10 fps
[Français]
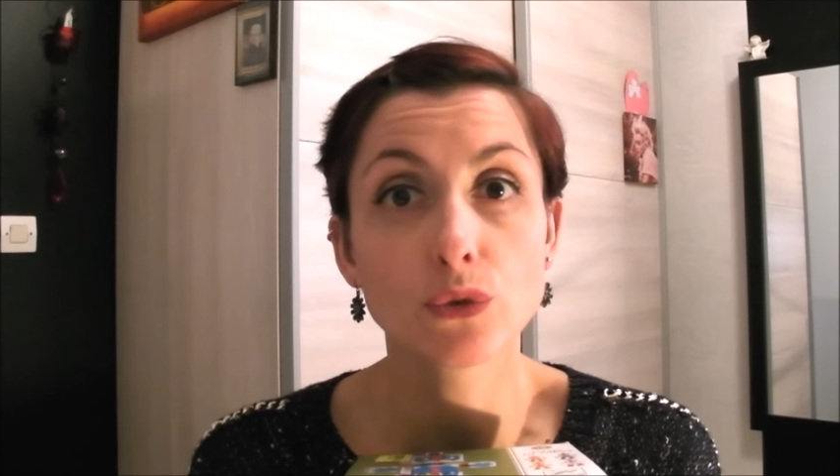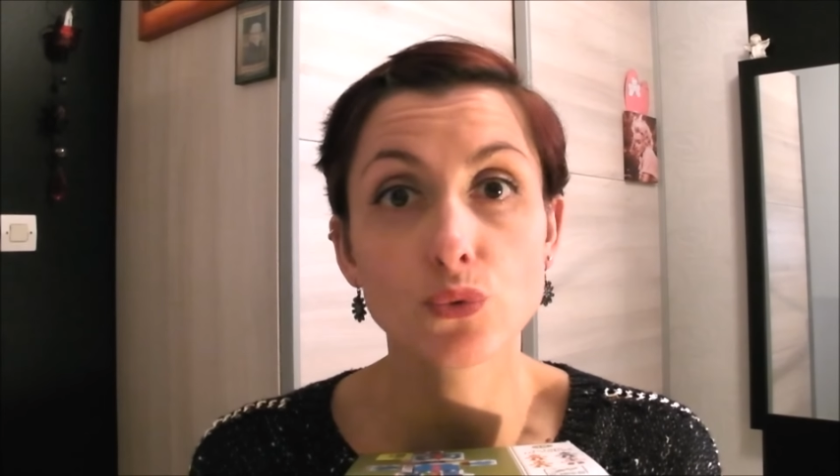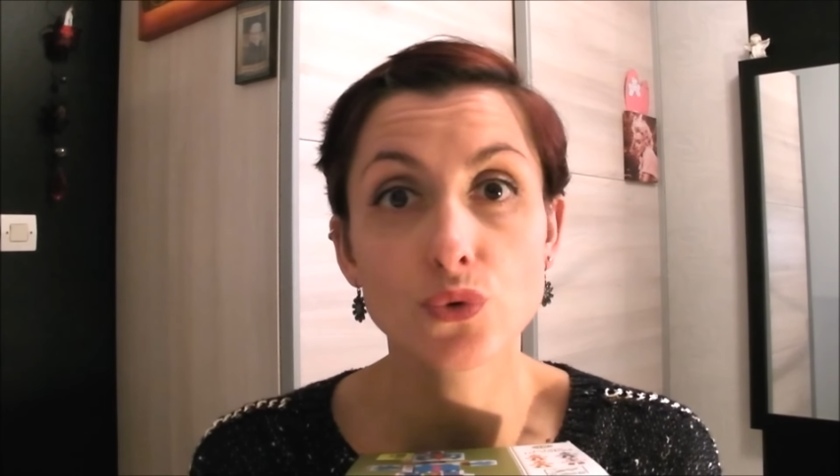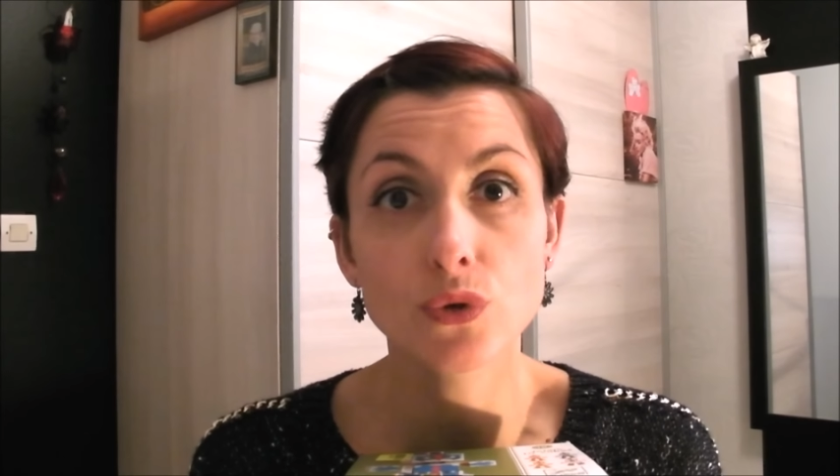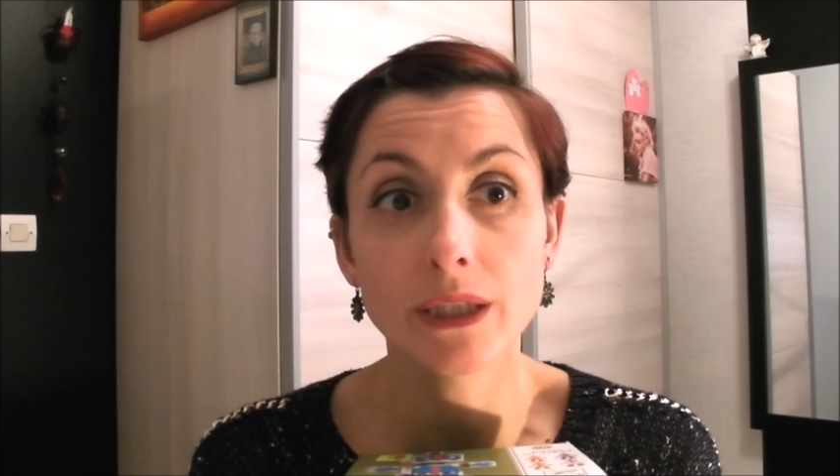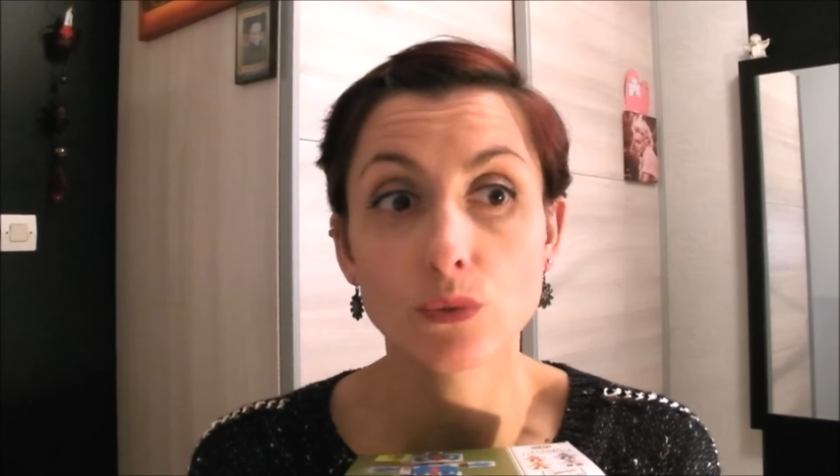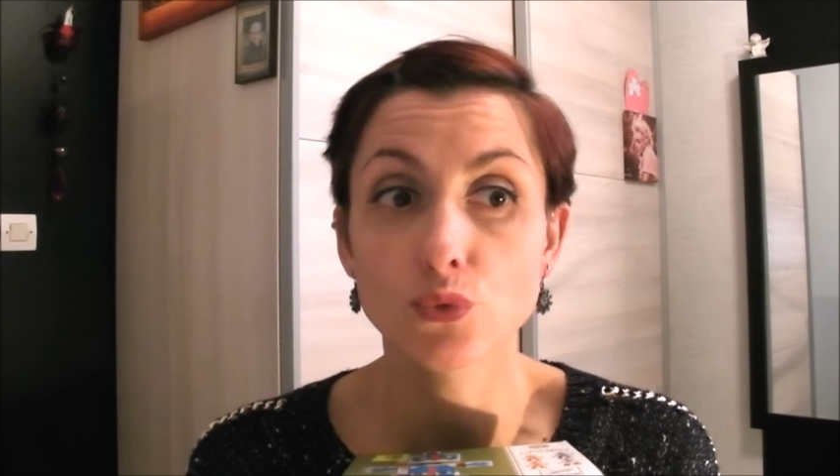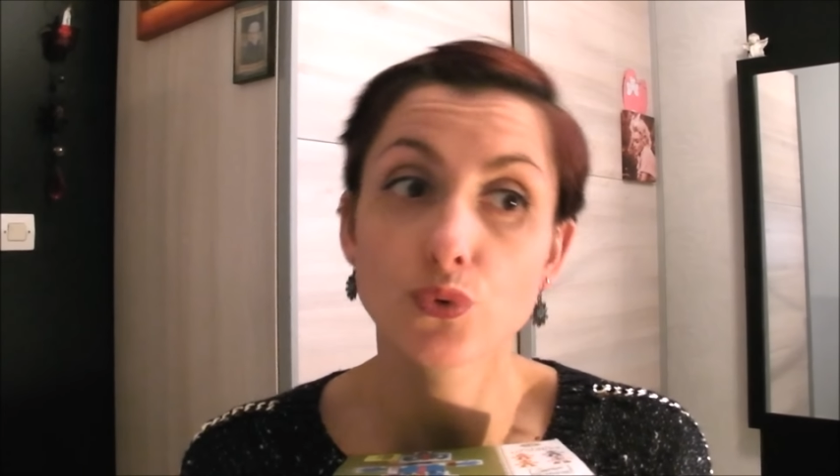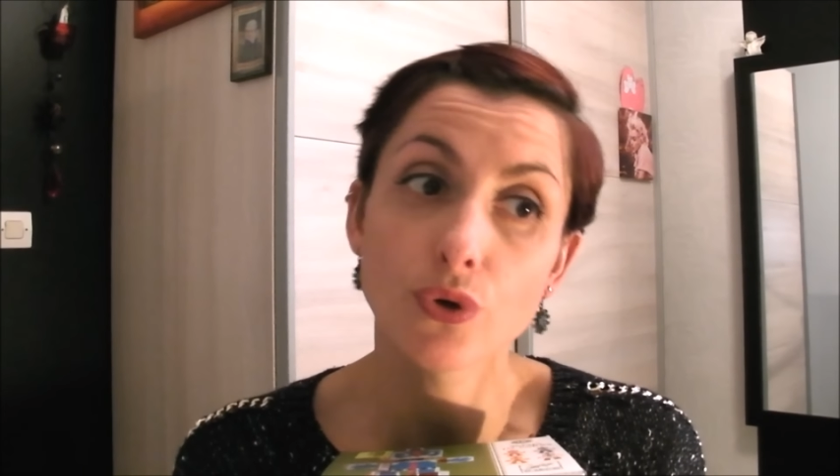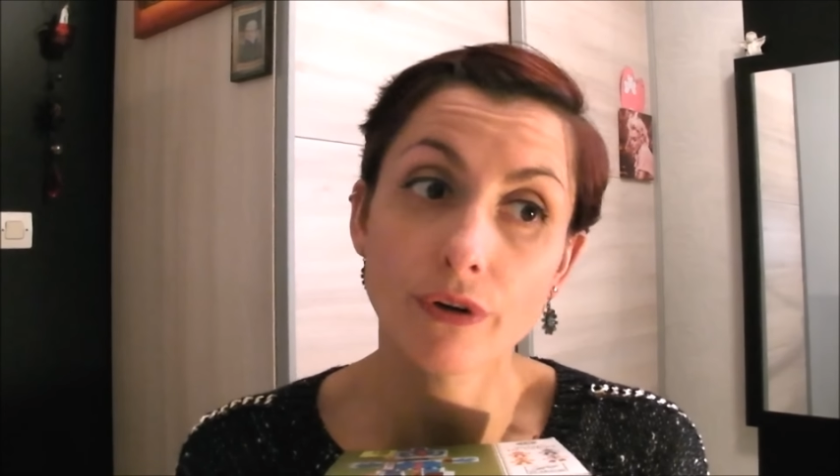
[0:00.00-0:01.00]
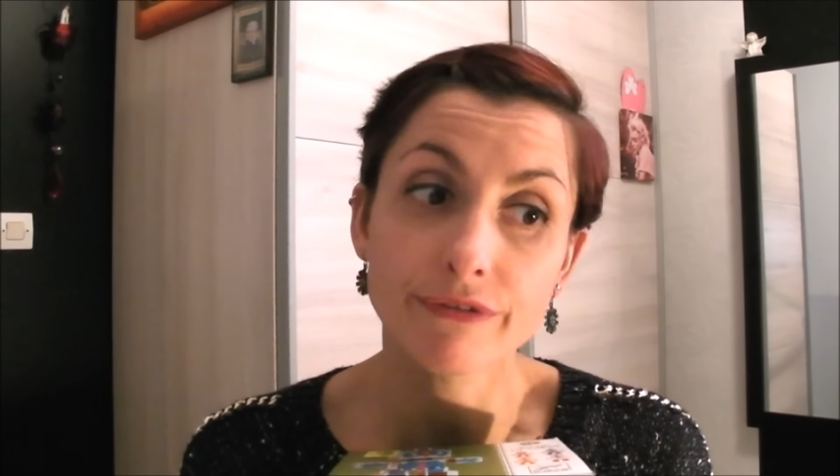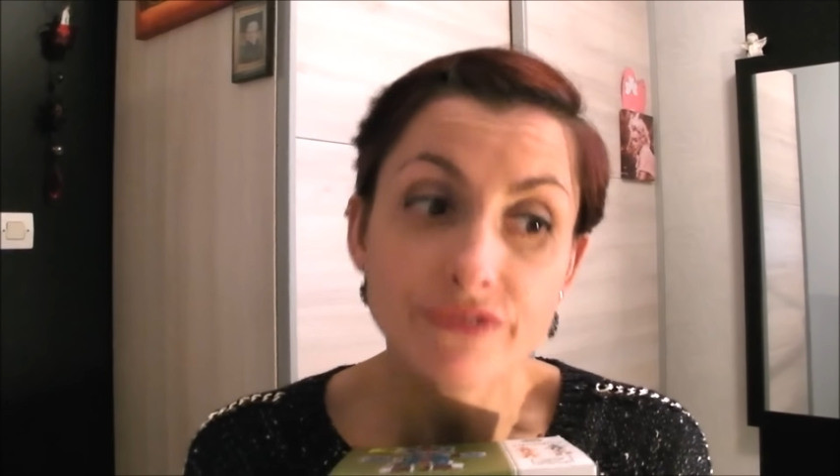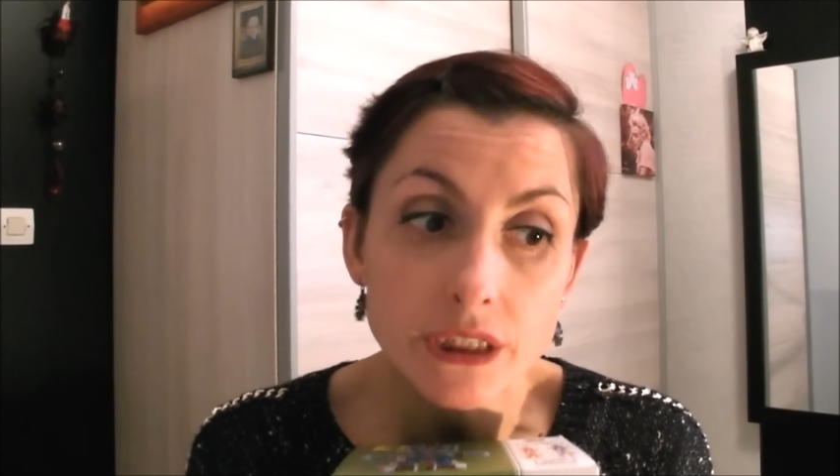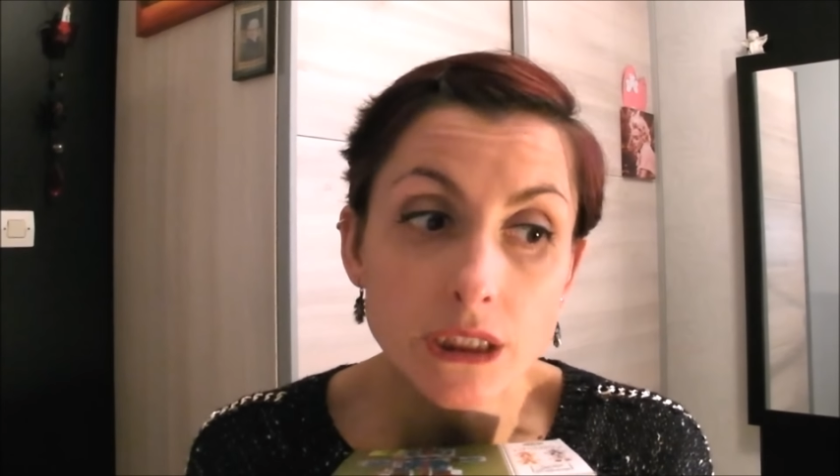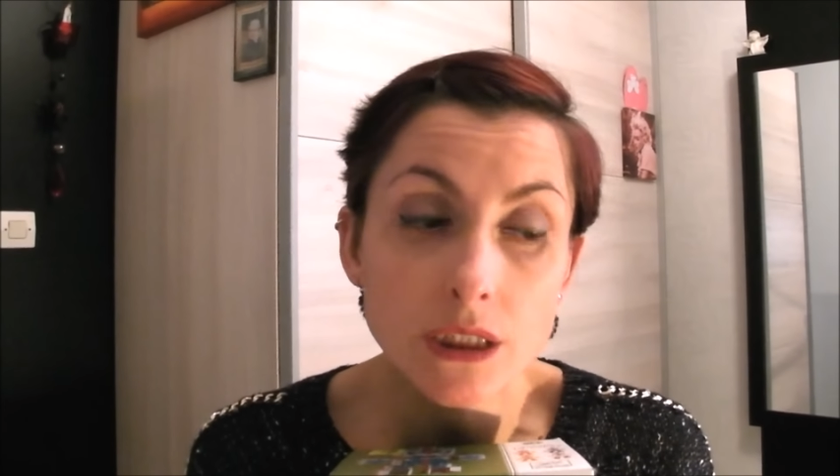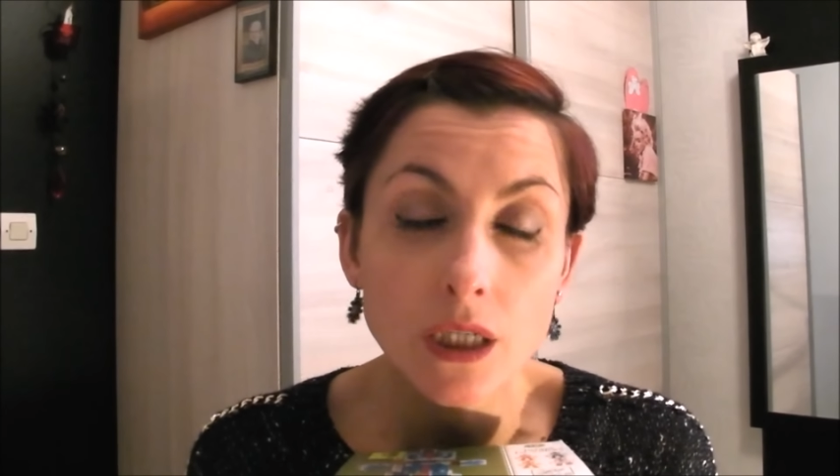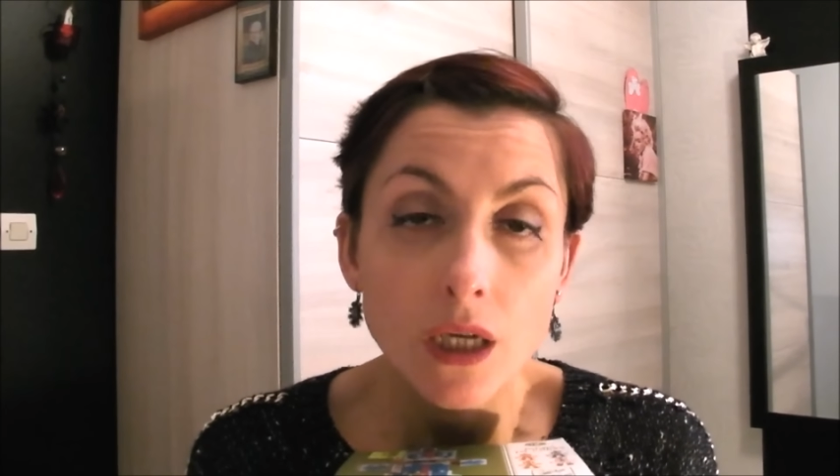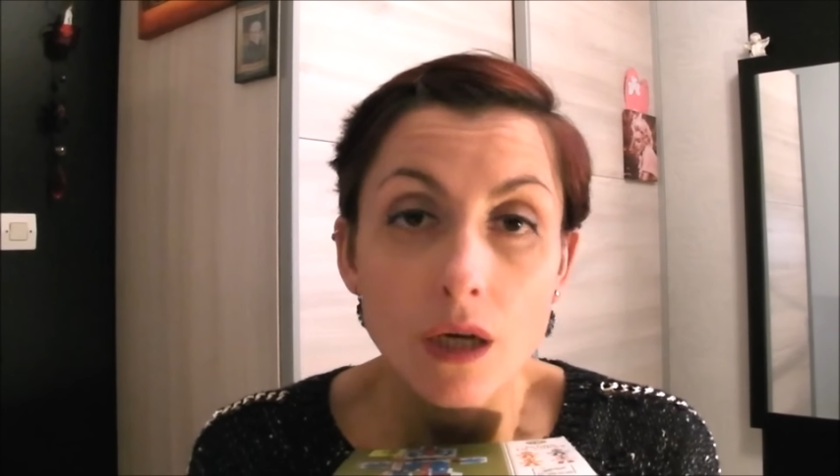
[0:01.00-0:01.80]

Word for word: trousses de crayons de couleur vides.